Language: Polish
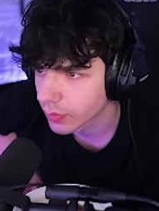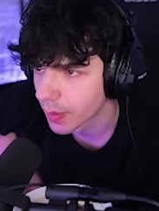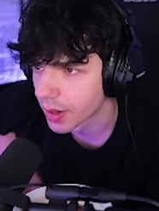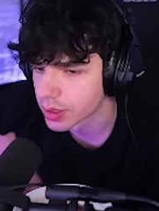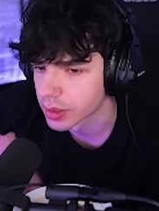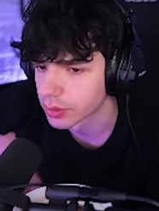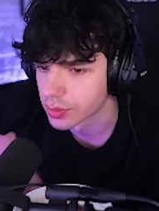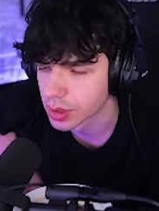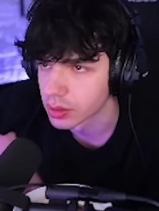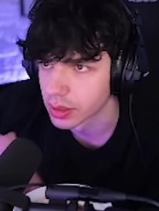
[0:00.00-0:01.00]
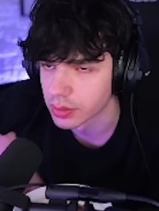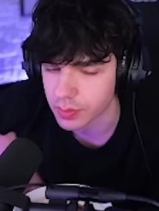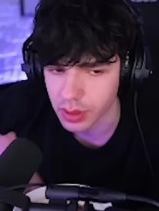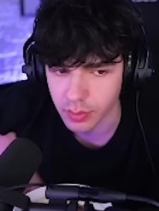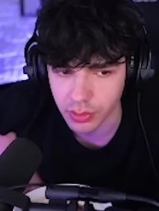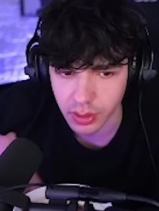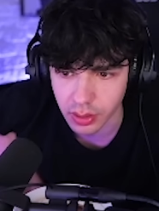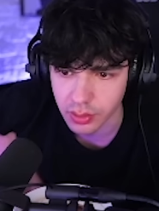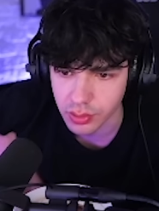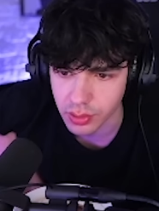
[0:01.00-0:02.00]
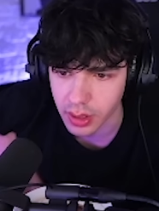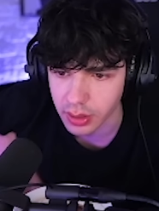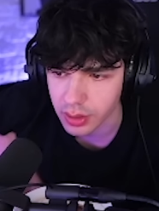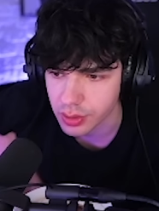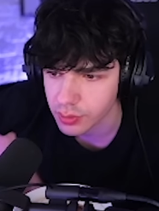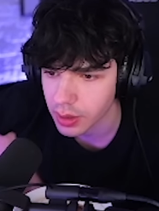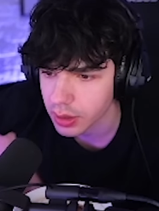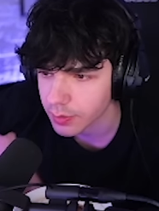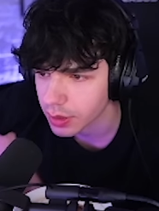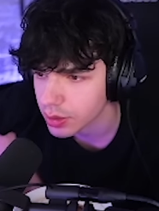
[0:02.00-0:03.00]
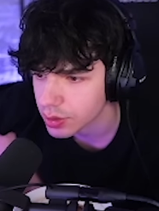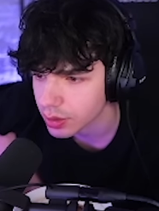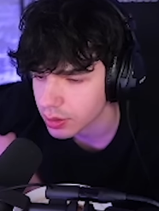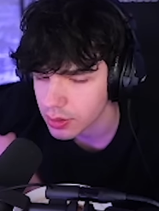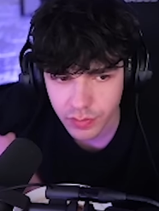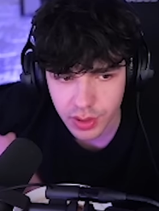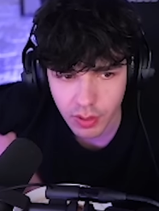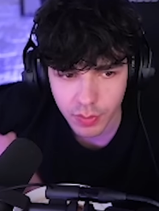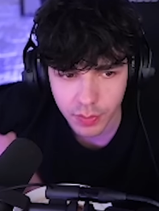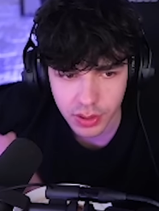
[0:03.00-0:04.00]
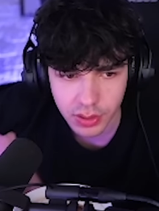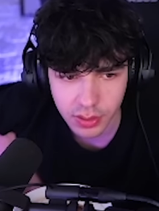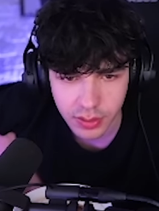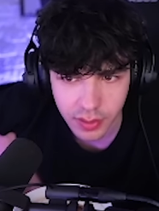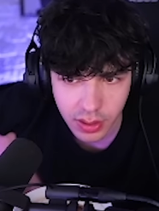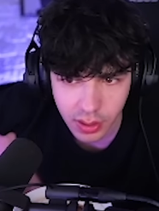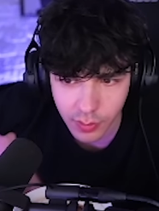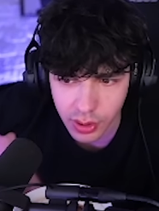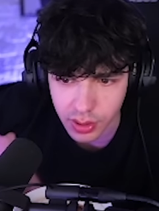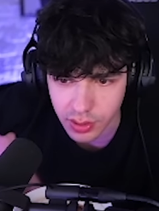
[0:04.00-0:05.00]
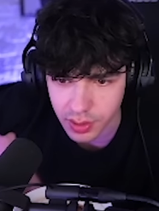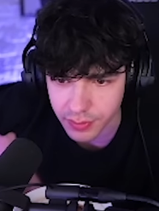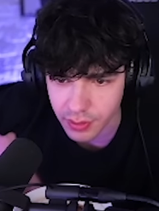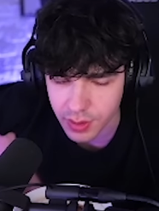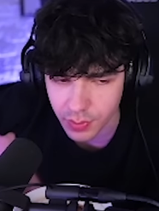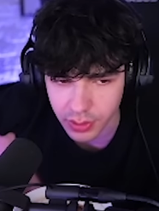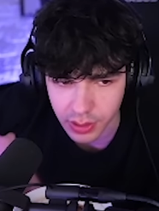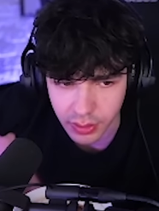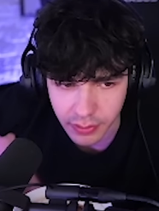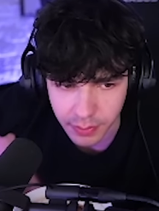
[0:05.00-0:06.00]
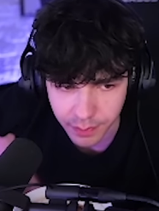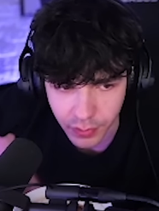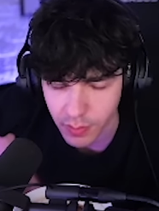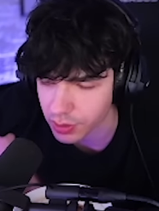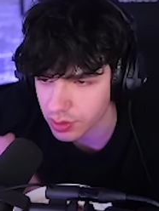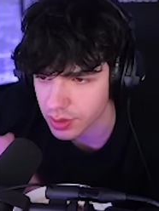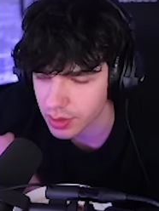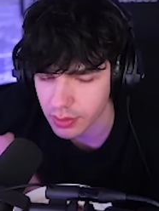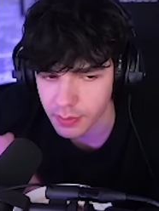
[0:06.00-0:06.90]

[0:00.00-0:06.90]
Nie ma aż tak dużego jak, jak, jak Żugajka. Żugajka ma jakieś takie całe pop wielkie community te swoje spotlightowe. Nie wiem jak to się stało.